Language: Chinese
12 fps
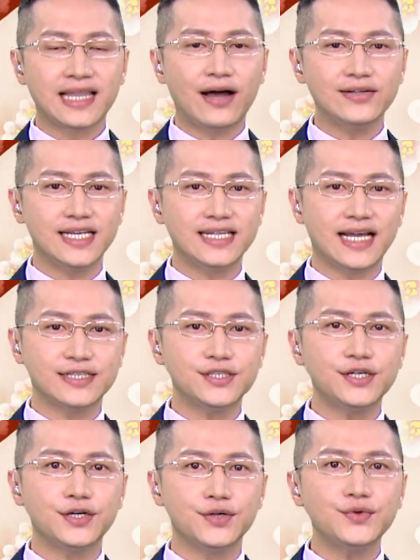头一个读
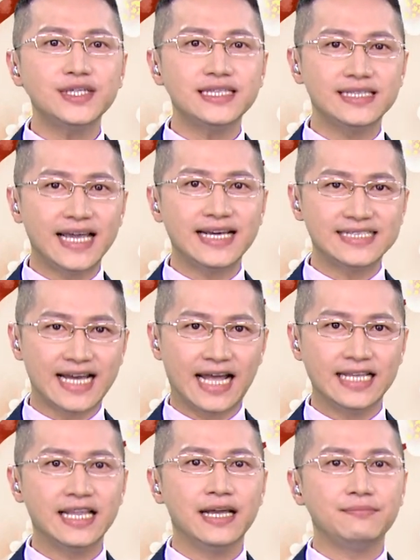作温。问题
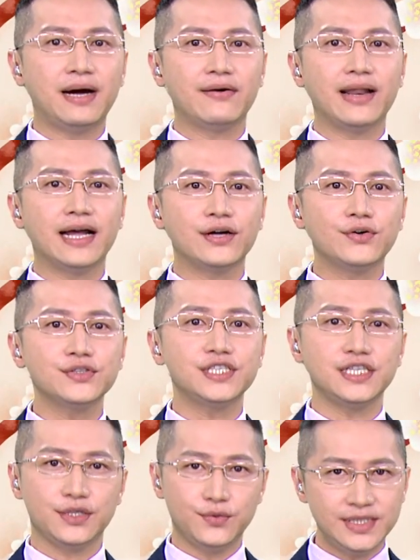产，冇人讲
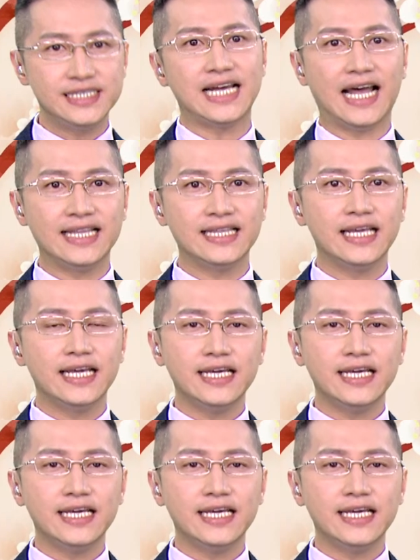是问产，